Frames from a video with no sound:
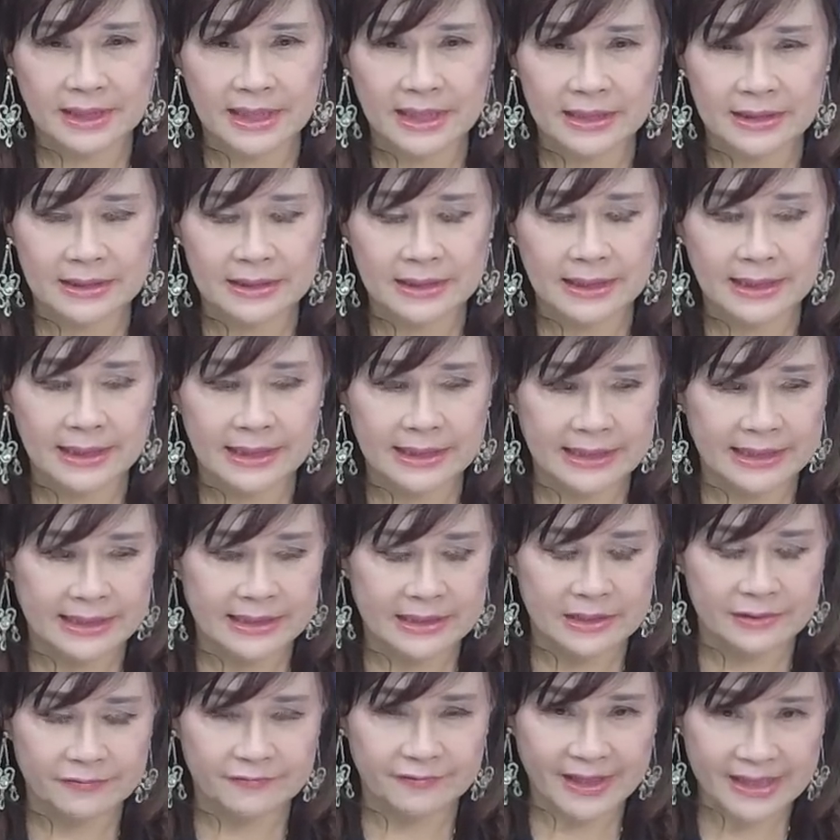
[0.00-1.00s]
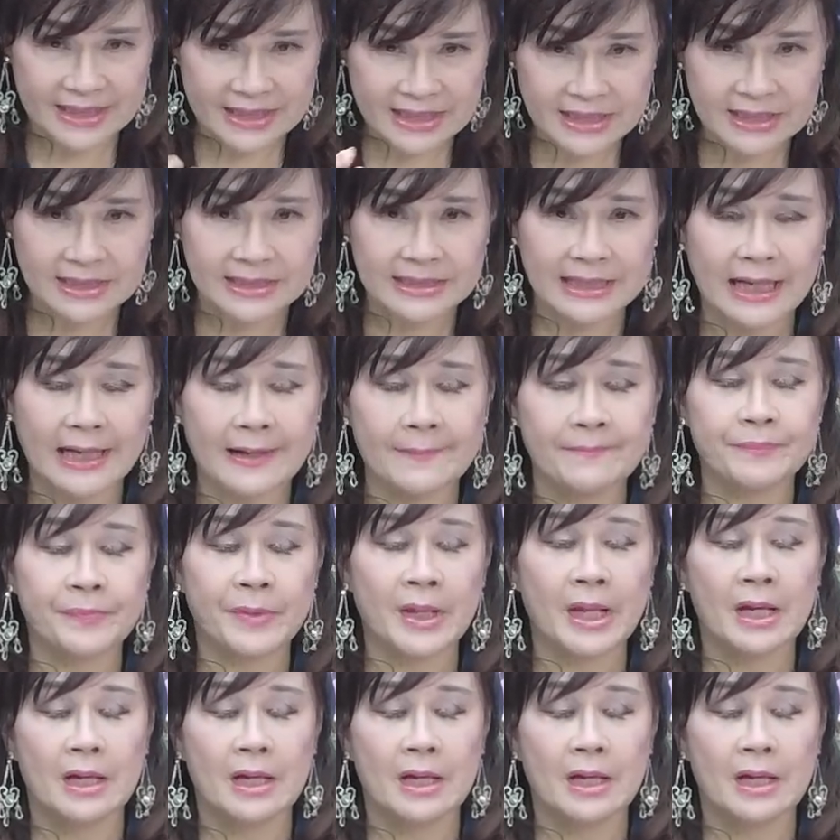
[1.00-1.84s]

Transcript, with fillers: 态诶方式啊。